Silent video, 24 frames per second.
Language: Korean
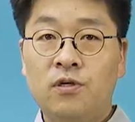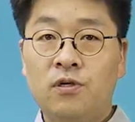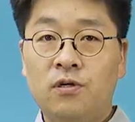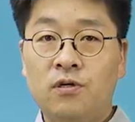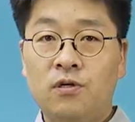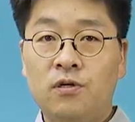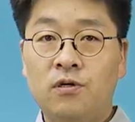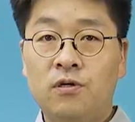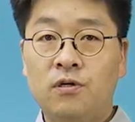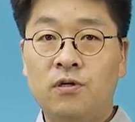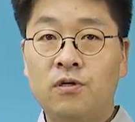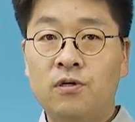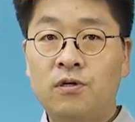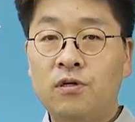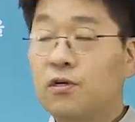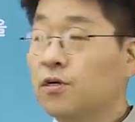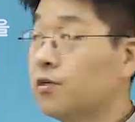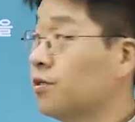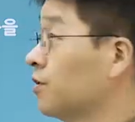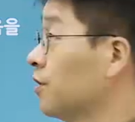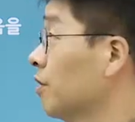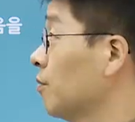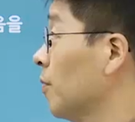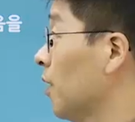어,
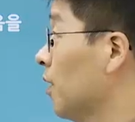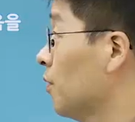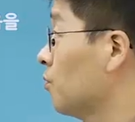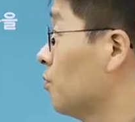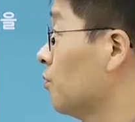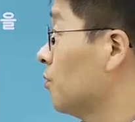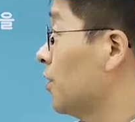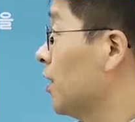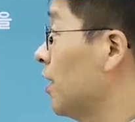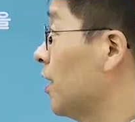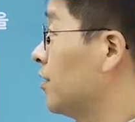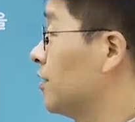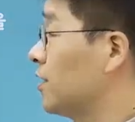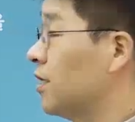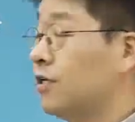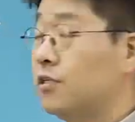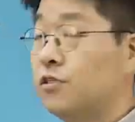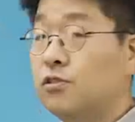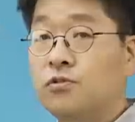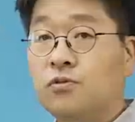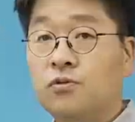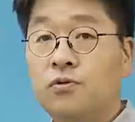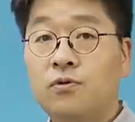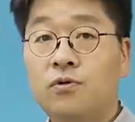그게 바로
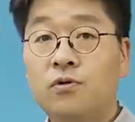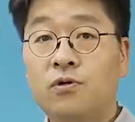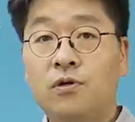예산이죠.